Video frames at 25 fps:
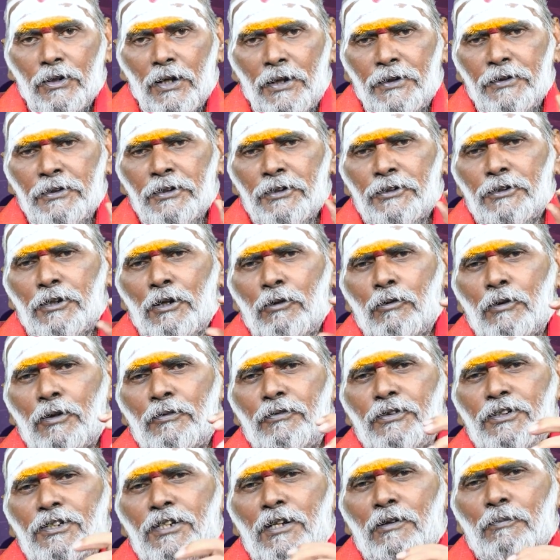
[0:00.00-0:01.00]
అన్నింటిలో కూడా
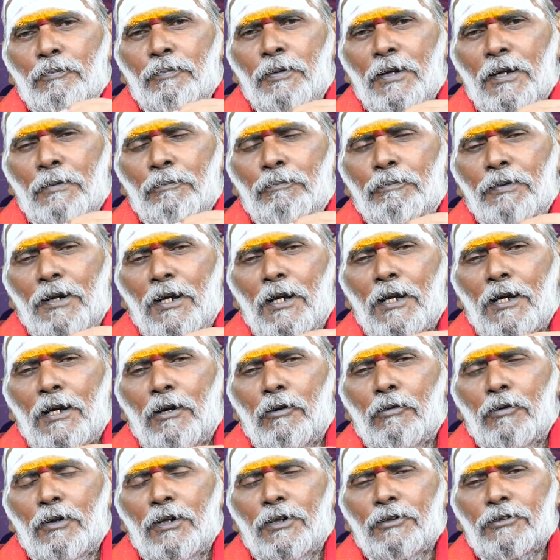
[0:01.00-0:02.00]
విజయం
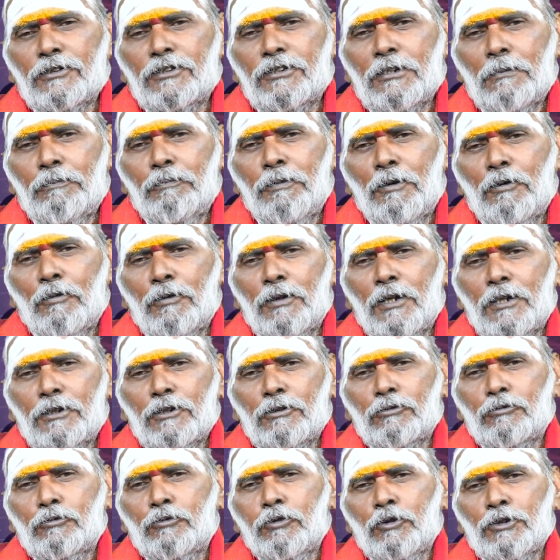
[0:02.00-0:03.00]
పరంపరలుగా కూడాను చెప్పకుండా
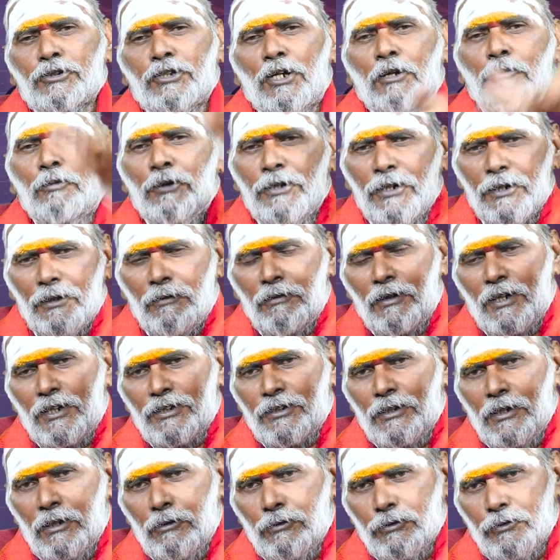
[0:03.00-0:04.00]
అటు దోసకపోయే
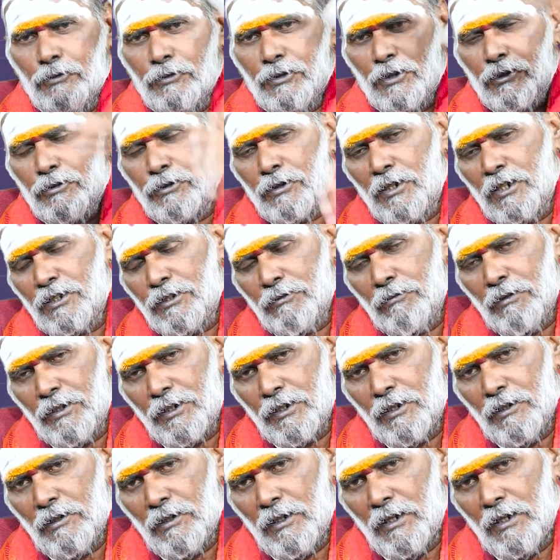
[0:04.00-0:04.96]
అవకాశం కలుగుతుంది ధనుసు రాశి వారికి